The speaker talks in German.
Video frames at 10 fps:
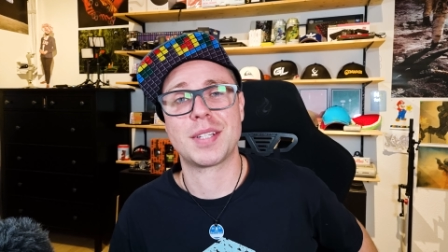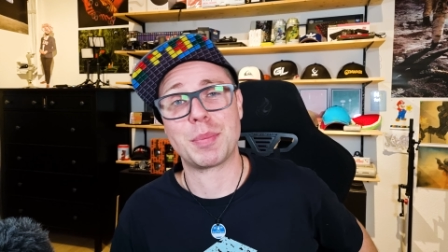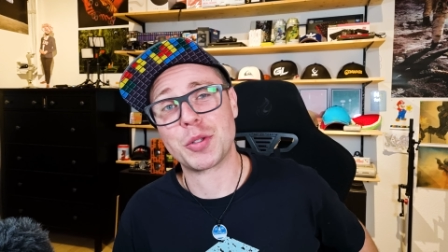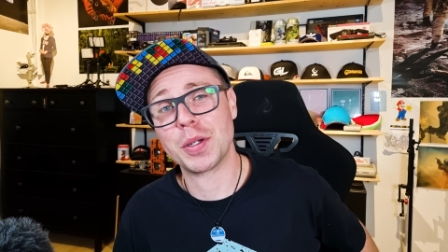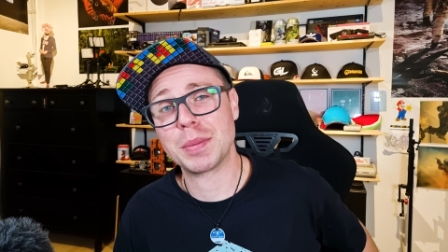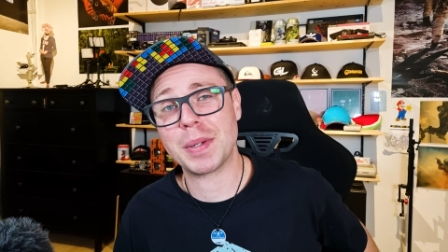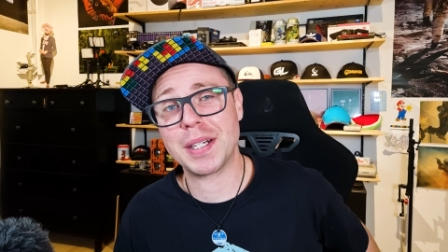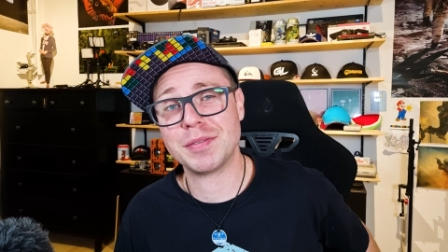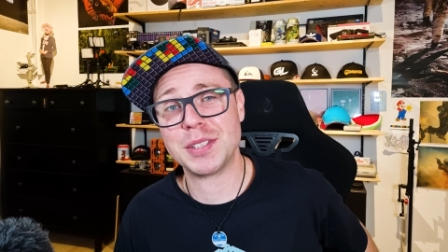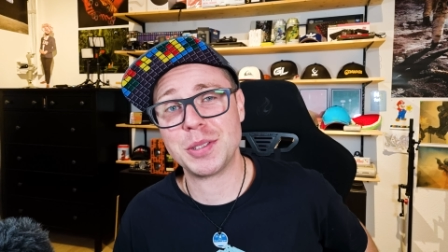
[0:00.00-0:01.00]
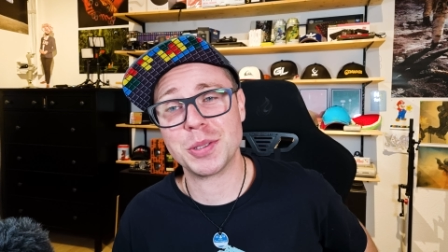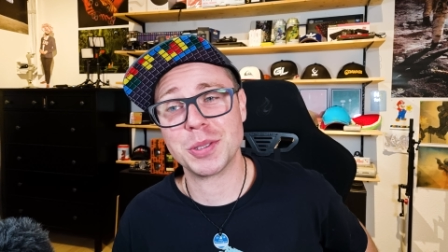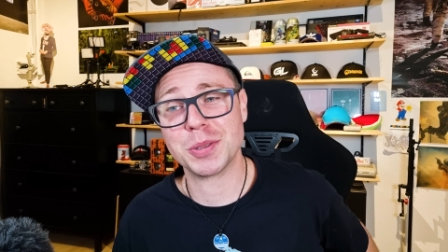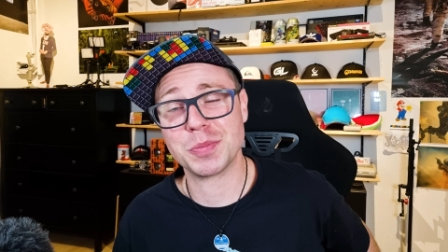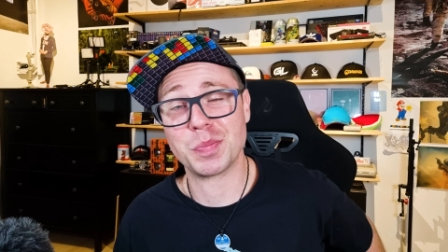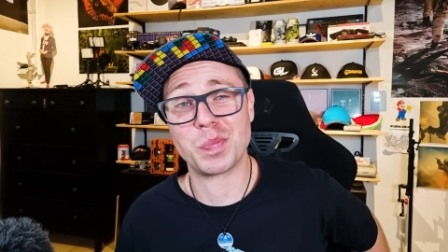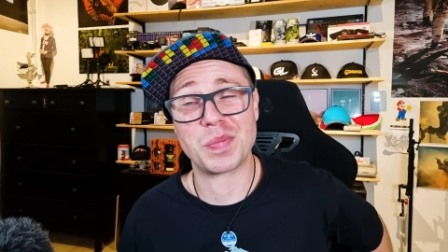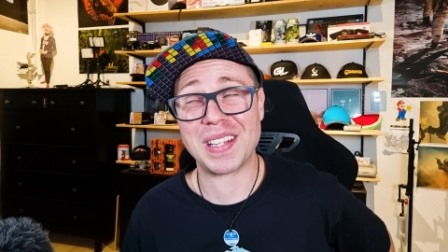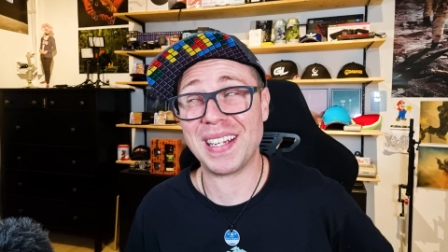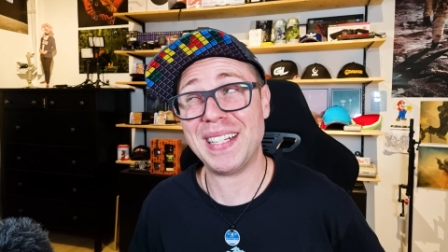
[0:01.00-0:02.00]
gibt's heute mal ein Video,
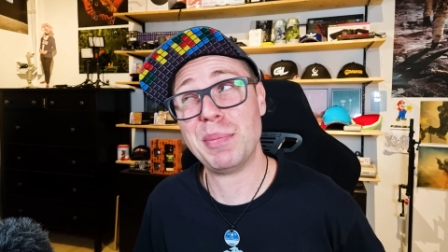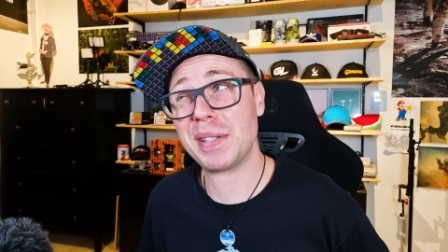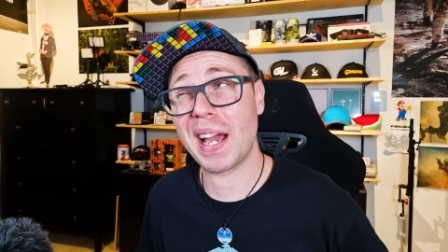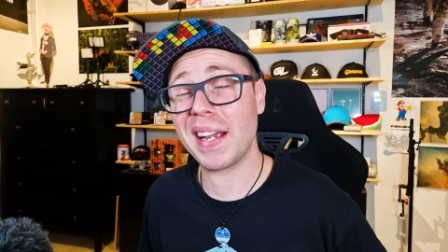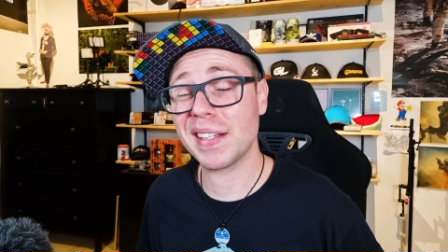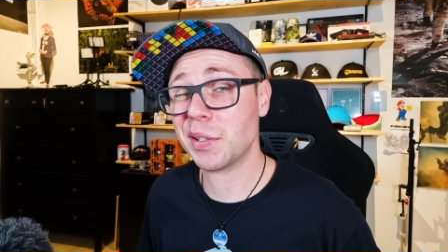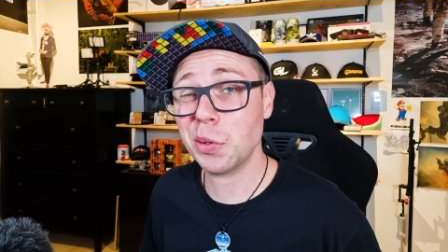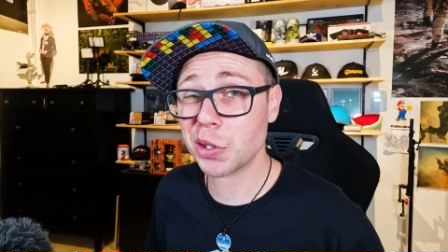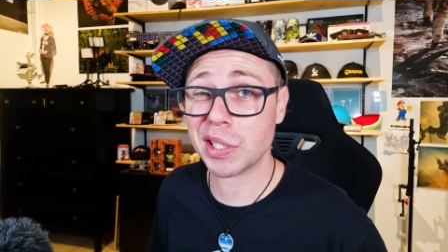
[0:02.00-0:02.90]
in dem ich eigentlich nur